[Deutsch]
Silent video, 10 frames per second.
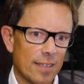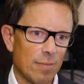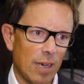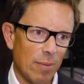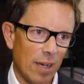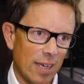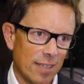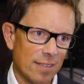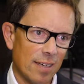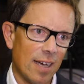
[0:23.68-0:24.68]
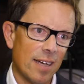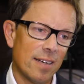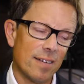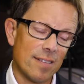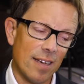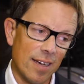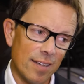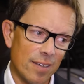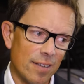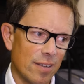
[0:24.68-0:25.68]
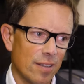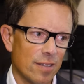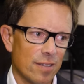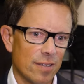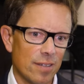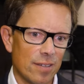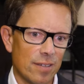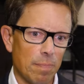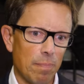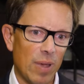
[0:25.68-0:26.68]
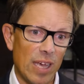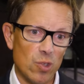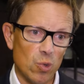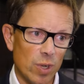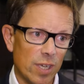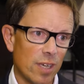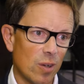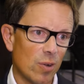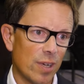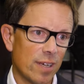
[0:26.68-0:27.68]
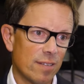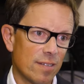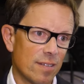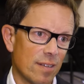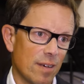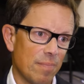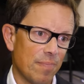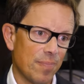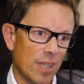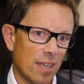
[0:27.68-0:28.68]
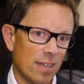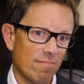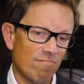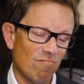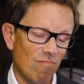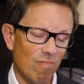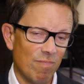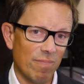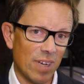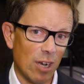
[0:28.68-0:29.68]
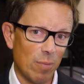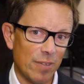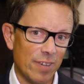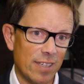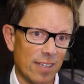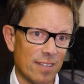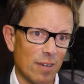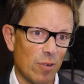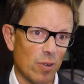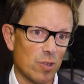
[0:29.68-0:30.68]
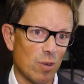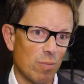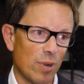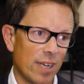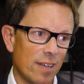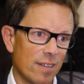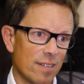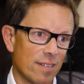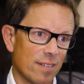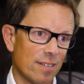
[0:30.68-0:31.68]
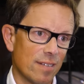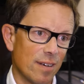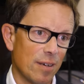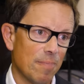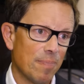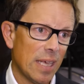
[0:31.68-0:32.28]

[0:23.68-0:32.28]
zwei Bereiche teilen. Das eine sind persönliche Learnings. Ähm, ich glaube, die wichtigsten Erfolgskomponenten sind äh,